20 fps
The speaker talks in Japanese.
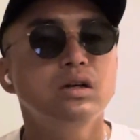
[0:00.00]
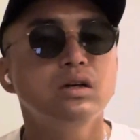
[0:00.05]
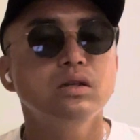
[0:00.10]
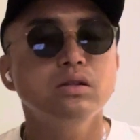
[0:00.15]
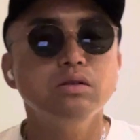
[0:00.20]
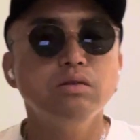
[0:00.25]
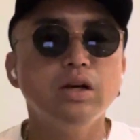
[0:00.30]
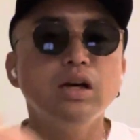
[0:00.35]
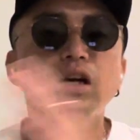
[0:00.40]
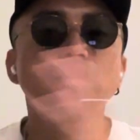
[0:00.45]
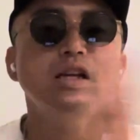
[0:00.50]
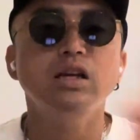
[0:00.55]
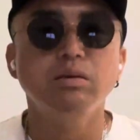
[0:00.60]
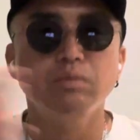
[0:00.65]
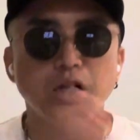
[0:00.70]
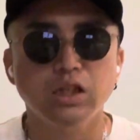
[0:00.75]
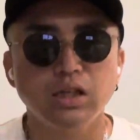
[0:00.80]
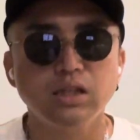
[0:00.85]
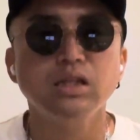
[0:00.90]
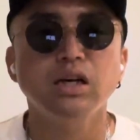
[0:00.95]
それがね
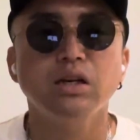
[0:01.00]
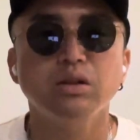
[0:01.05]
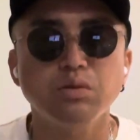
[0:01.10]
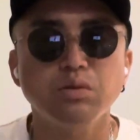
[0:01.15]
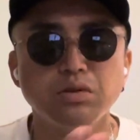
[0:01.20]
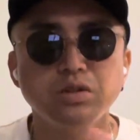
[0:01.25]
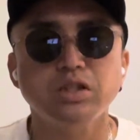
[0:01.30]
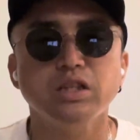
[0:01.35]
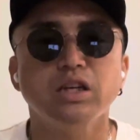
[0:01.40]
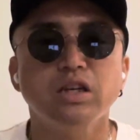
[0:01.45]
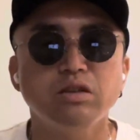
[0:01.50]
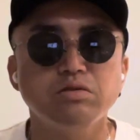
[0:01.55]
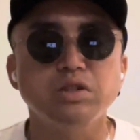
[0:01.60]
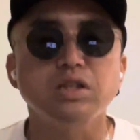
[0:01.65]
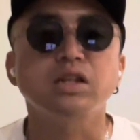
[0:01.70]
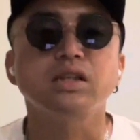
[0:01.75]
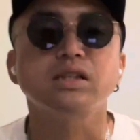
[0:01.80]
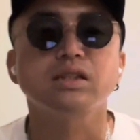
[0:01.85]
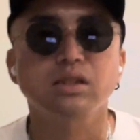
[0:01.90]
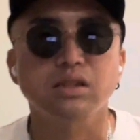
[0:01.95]
また再投資できる
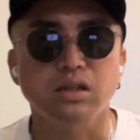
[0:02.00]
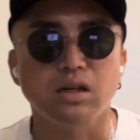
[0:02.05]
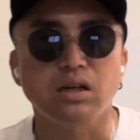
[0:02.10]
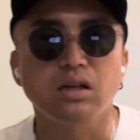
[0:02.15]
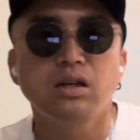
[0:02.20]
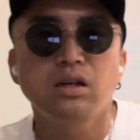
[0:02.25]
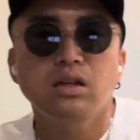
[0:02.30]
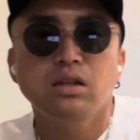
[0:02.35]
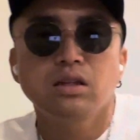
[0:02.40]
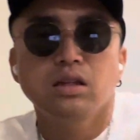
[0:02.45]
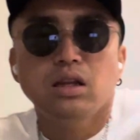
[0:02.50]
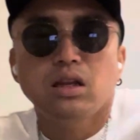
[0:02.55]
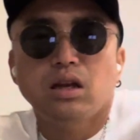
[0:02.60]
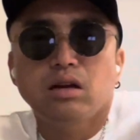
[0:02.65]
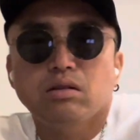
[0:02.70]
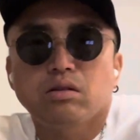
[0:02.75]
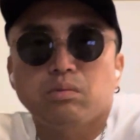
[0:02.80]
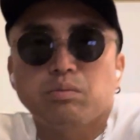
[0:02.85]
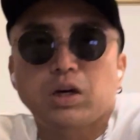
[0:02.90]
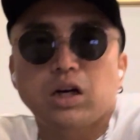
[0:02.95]
じゃないですかとな
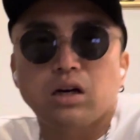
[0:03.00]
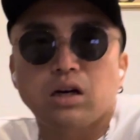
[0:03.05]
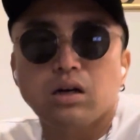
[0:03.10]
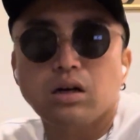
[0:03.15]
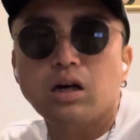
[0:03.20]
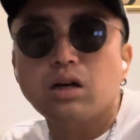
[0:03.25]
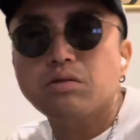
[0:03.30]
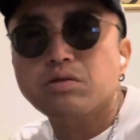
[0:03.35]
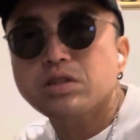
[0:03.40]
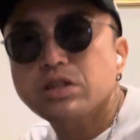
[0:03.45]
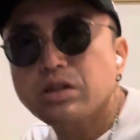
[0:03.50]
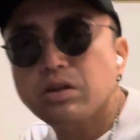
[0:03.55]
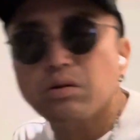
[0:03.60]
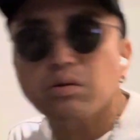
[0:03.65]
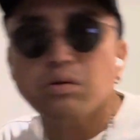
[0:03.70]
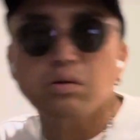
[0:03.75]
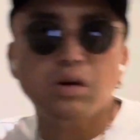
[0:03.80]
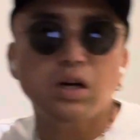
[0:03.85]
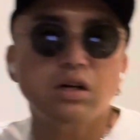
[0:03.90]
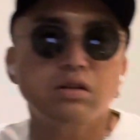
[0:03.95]
るとまああの事業
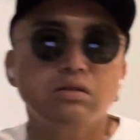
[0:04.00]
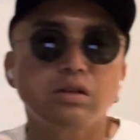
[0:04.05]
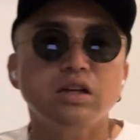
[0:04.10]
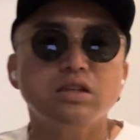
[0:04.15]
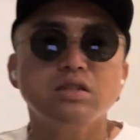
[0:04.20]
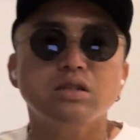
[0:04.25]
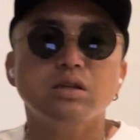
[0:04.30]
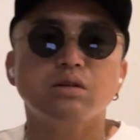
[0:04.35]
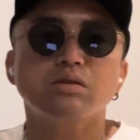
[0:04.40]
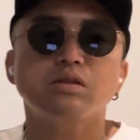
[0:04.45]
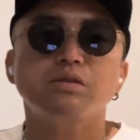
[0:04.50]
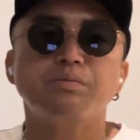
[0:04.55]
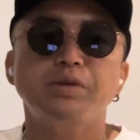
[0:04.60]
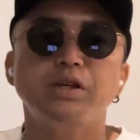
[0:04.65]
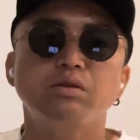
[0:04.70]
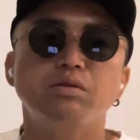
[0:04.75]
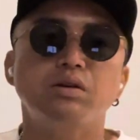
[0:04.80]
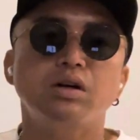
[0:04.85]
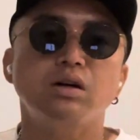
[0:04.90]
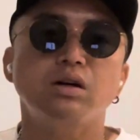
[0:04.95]
も拡大していく
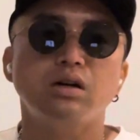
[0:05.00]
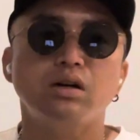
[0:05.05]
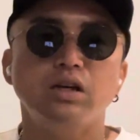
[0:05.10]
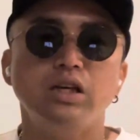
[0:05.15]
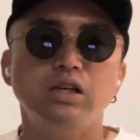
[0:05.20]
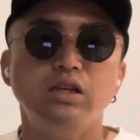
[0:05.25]
スピードが一